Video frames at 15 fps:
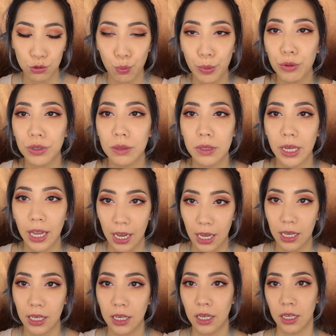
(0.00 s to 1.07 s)
就没有那么
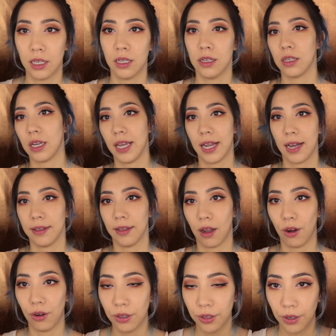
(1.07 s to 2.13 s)
黑，可以看到。